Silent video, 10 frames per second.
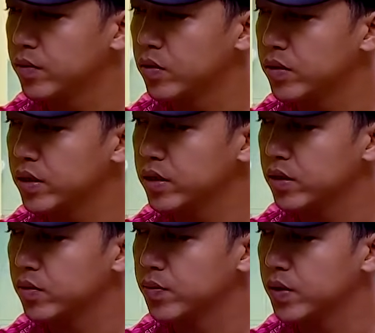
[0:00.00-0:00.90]
rondangnya
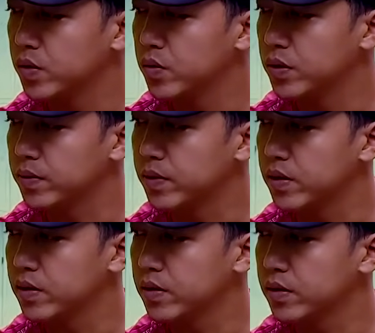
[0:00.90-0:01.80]
nggak mau bekur nih pak
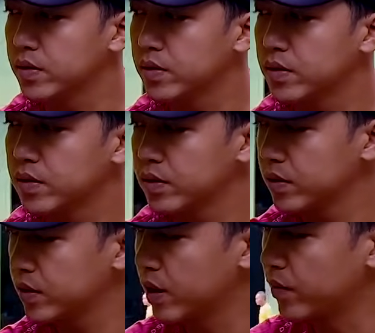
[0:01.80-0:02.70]

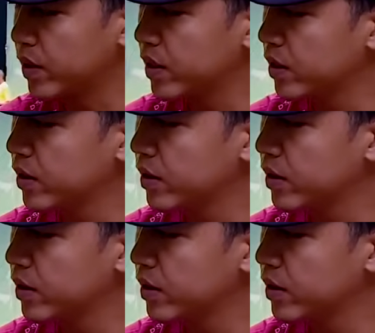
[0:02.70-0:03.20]
Gambir?